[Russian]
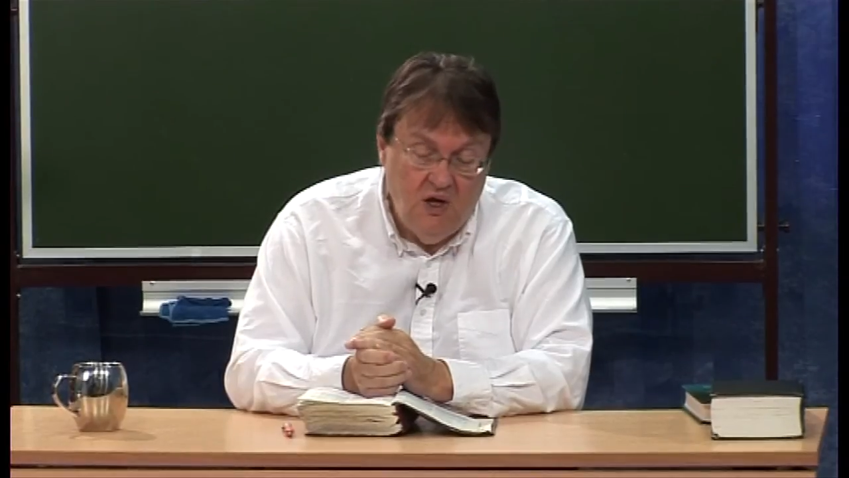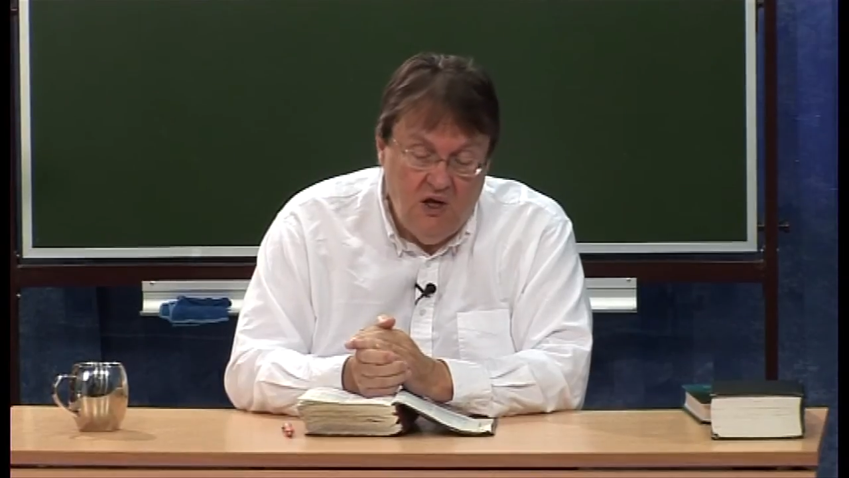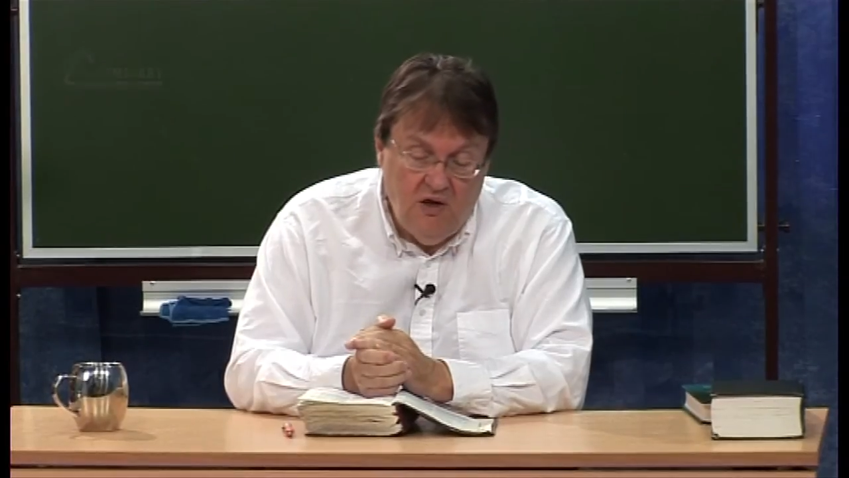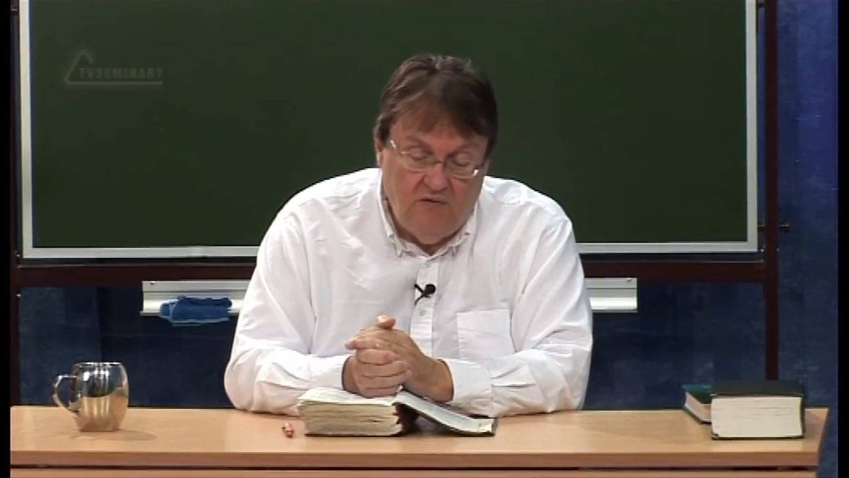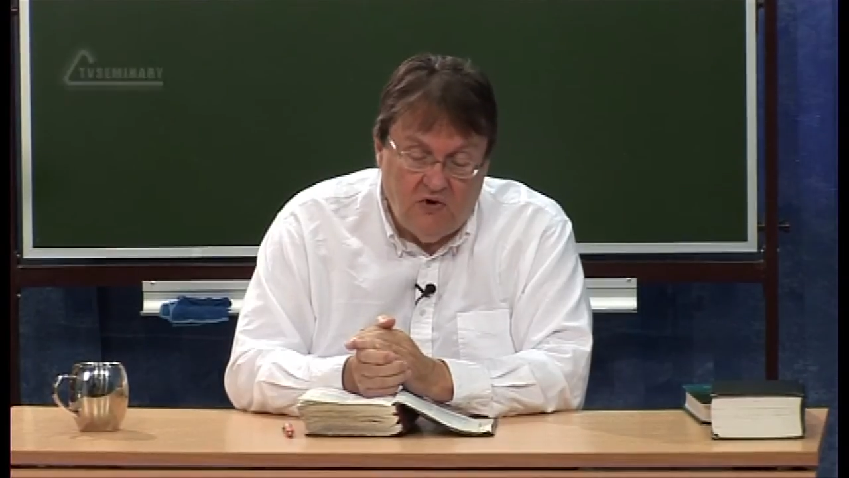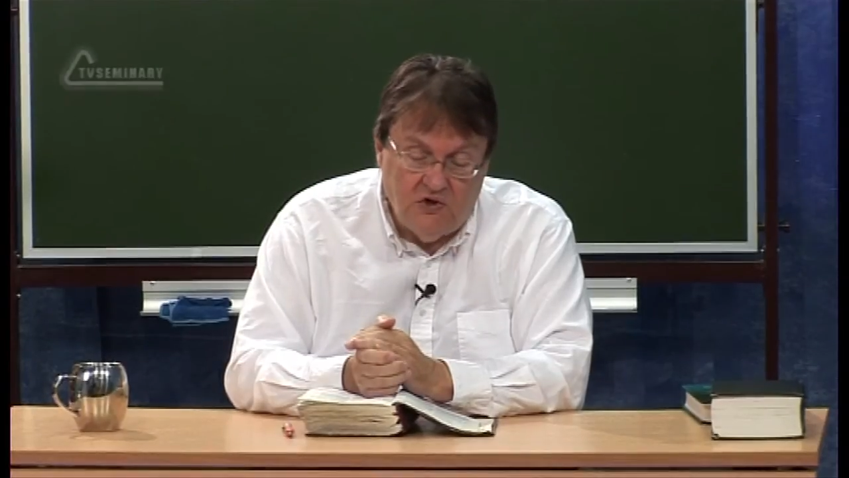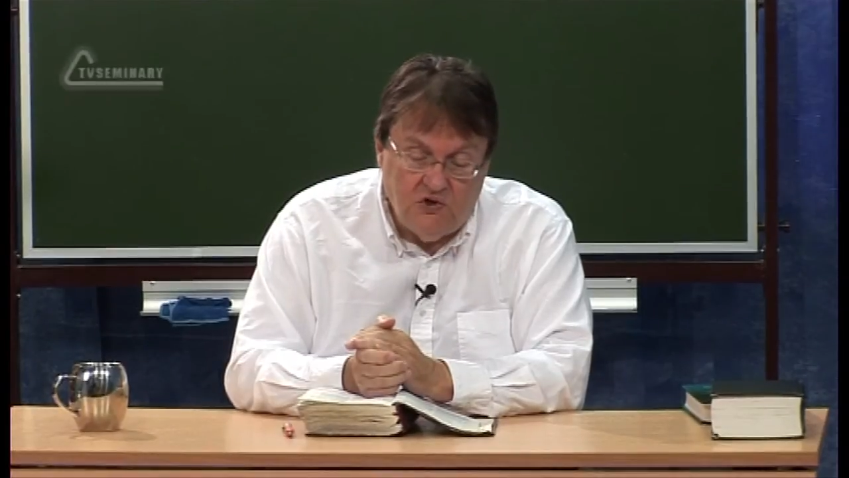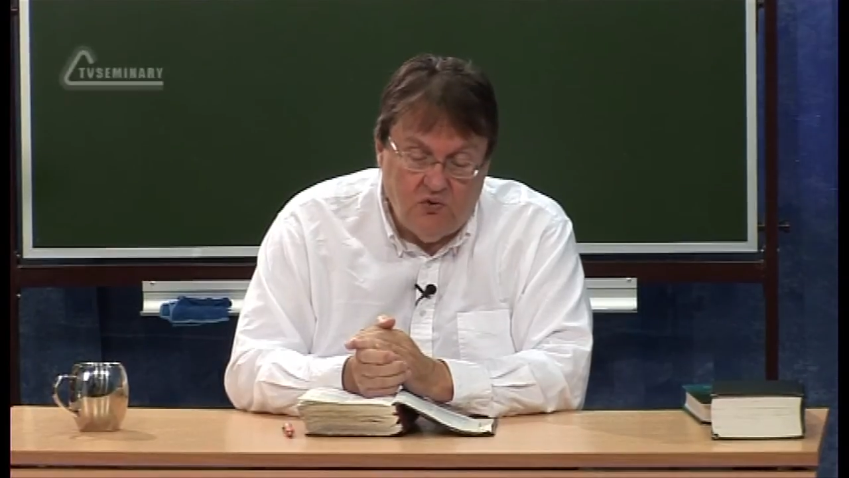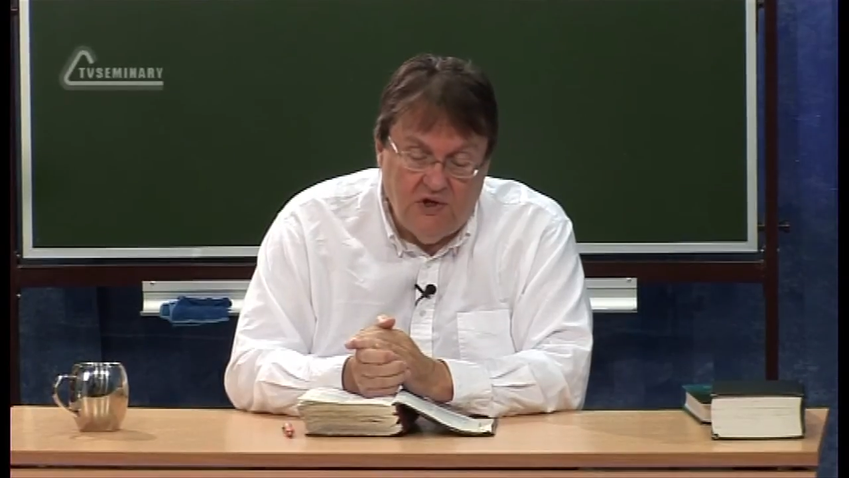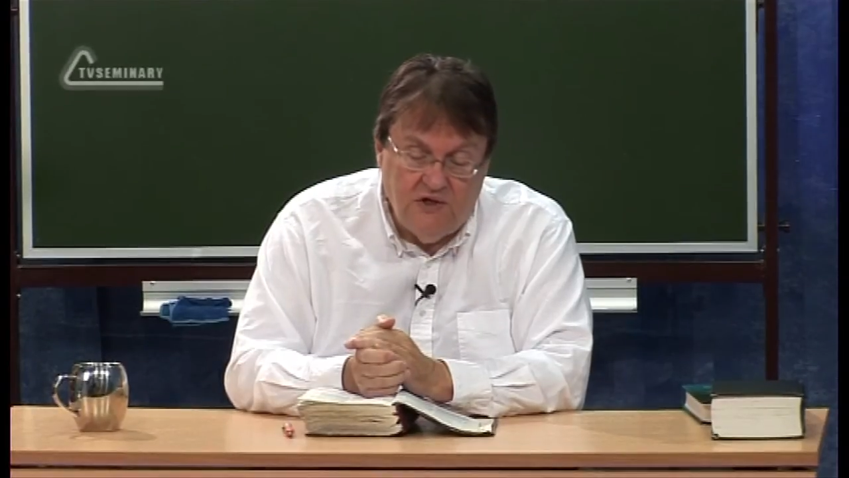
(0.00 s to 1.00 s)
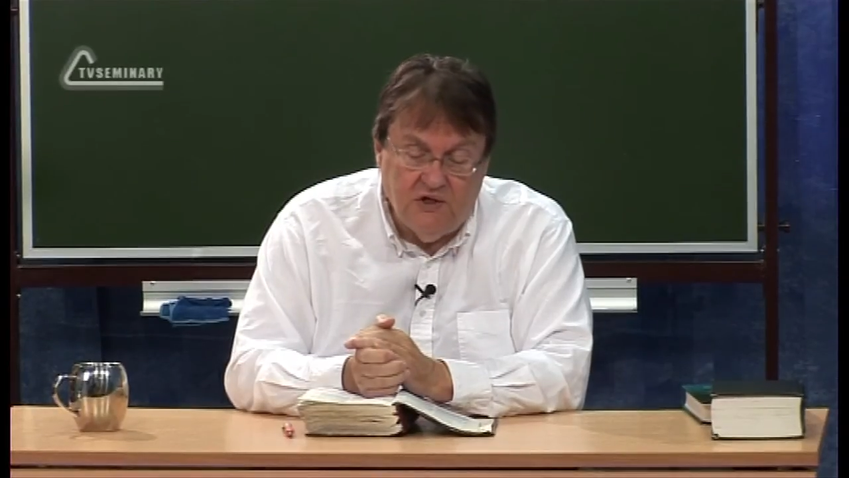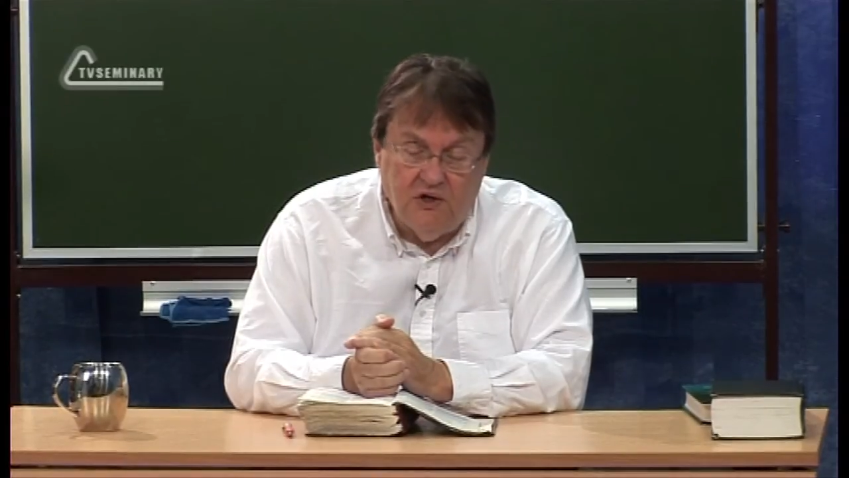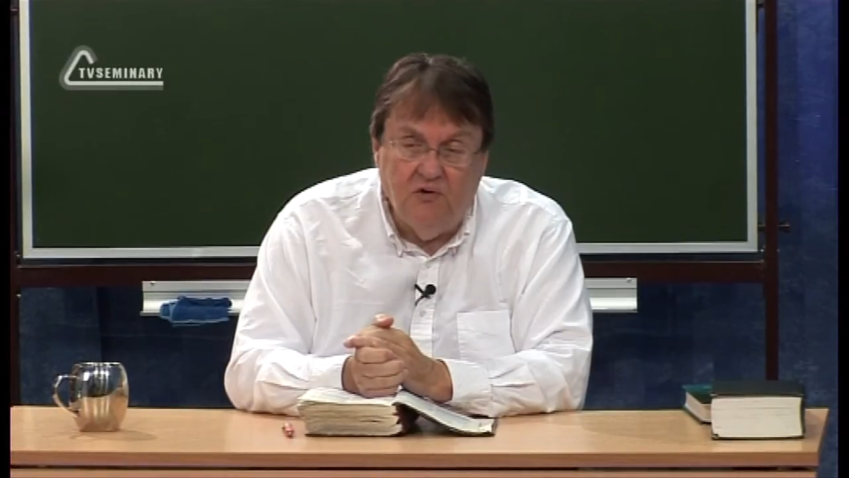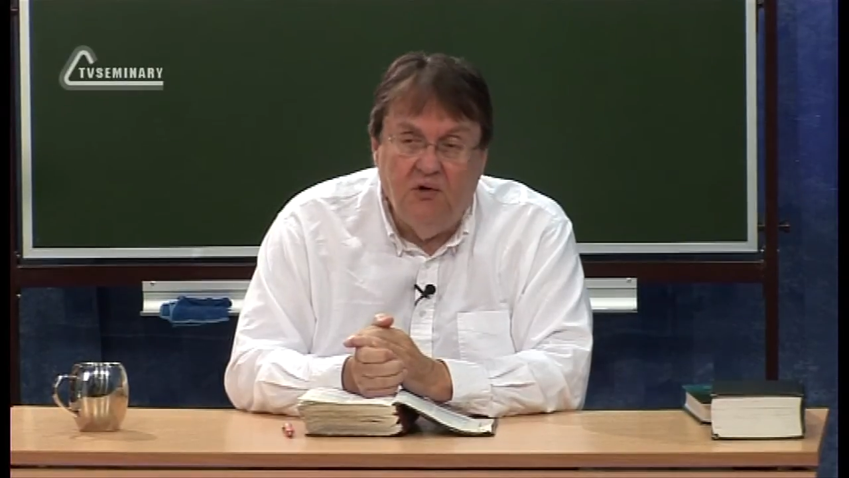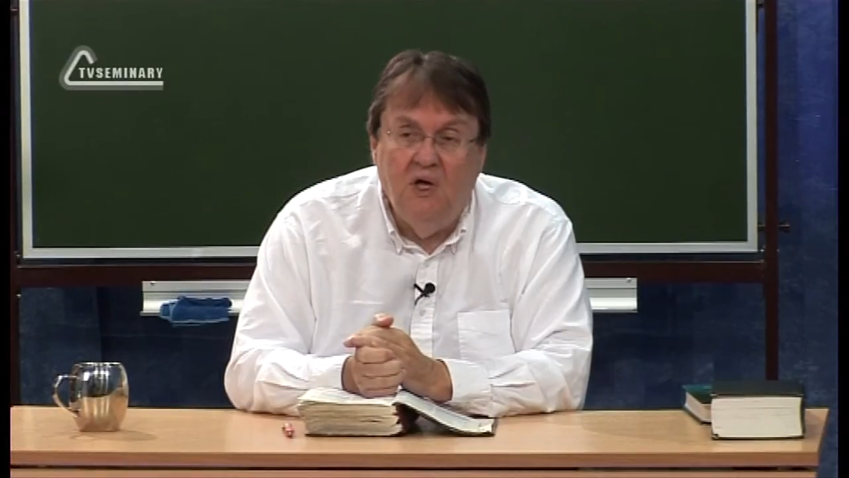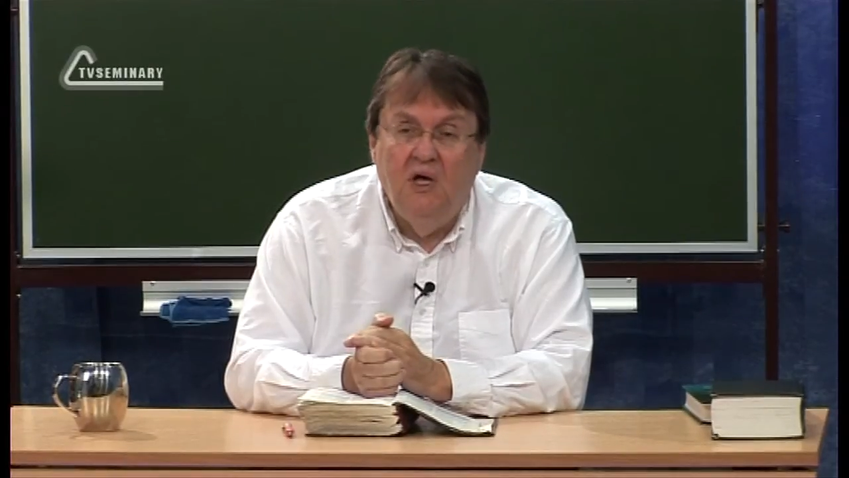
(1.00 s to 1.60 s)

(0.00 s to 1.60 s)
И один из них мы находим